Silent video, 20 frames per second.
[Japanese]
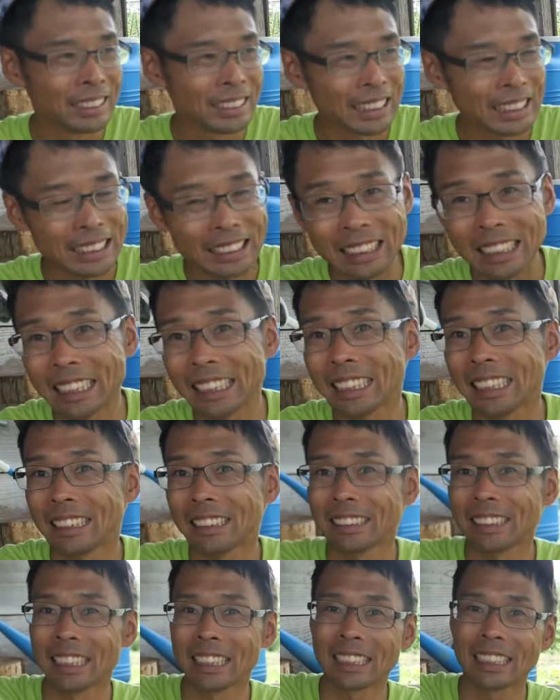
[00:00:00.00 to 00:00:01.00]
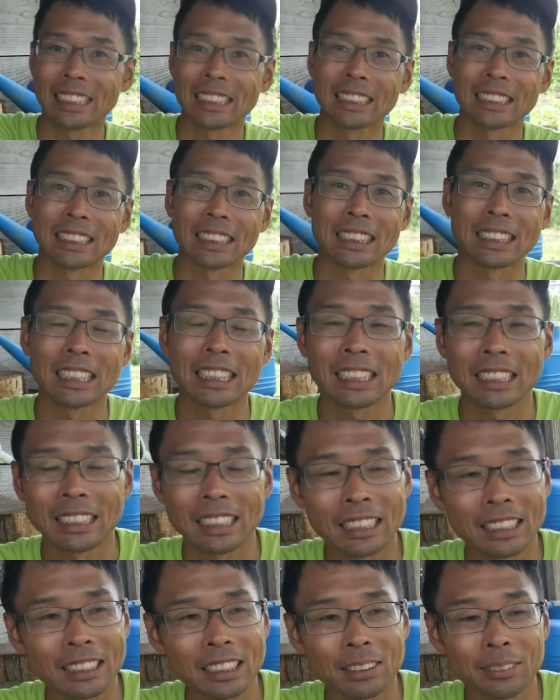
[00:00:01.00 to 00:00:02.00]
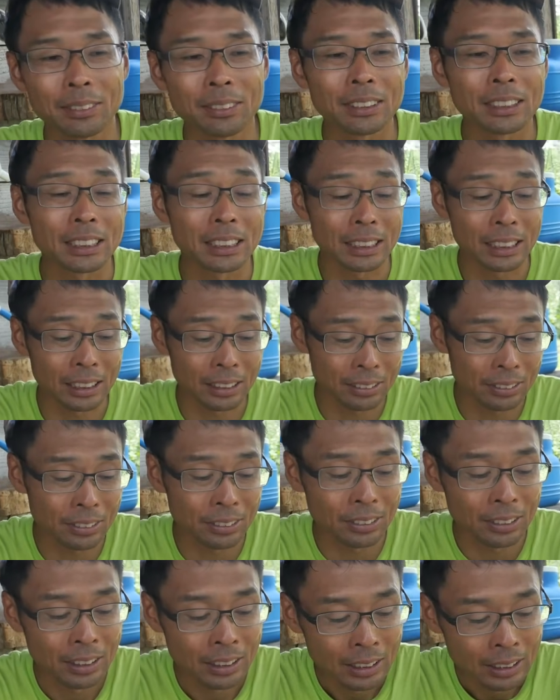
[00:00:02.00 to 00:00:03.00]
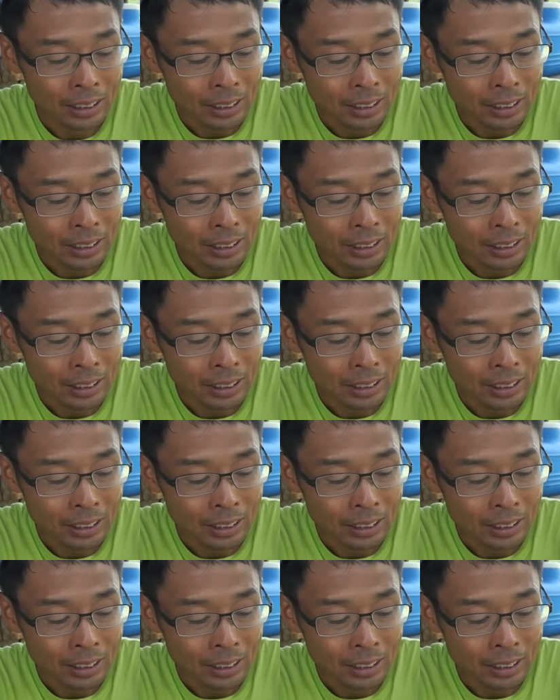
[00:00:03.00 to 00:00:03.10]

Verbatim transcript: さすがに拡大解釈しすぎかなとは思うんですけれど、